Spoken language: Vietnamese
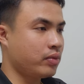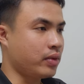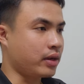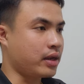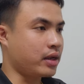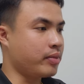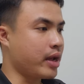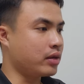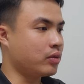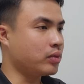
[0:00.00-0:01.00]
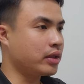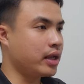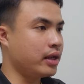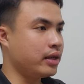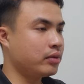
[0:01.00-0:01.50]
hoặc là các bạn cũng có
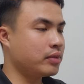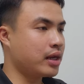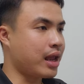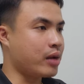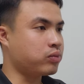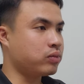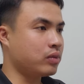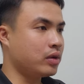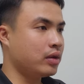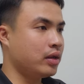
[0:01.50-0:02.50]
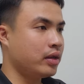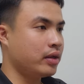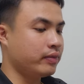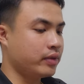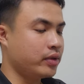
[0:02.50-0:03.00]
thể chúng ta lọc
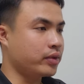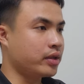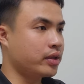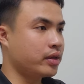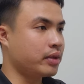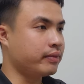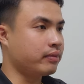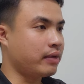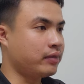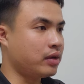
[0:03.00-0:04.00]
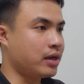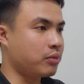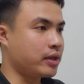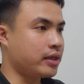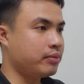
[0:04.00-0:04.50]
ví dụ như mình bấm vào
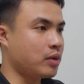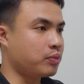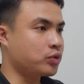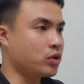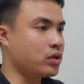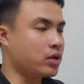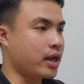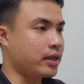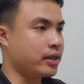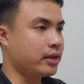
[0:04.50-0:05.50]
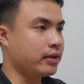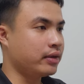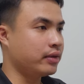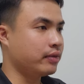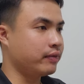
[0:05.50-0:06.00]
lọc cái một số lượng này
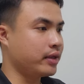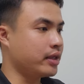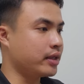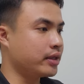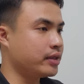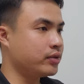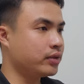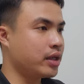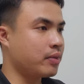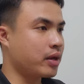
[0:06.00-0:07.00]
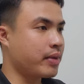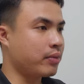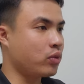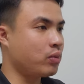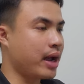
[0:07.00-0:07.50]
và điền cái số tiền mà các
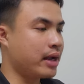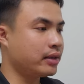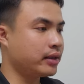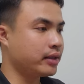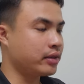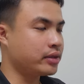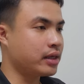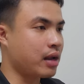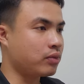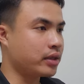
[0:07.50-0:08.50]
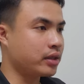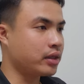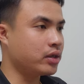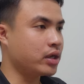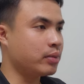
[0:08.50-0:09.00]
bạn muốn bán thì nó sẽ lọc ra những
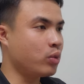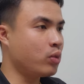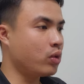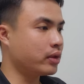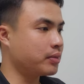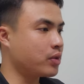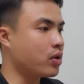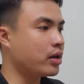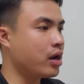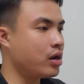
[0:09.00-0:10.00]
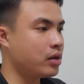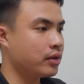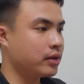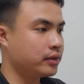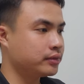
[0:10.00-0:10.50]
cái người muốn mua trong cái khoản đó
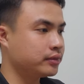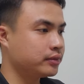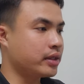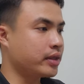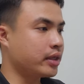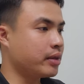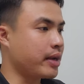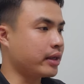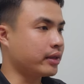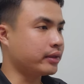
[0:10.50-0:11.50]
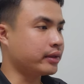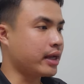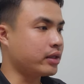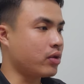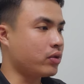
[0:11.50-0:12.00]
sau khi các bạn
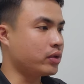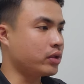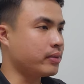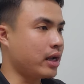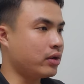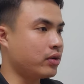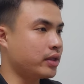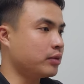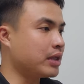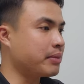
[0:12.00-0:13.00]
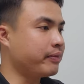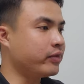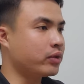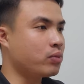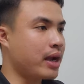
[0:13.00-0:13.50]
đã chọn được người bán rồi chúng ta bấm
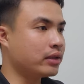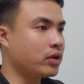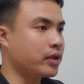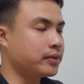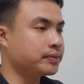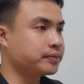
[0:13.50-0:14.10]
vào nút bán thôi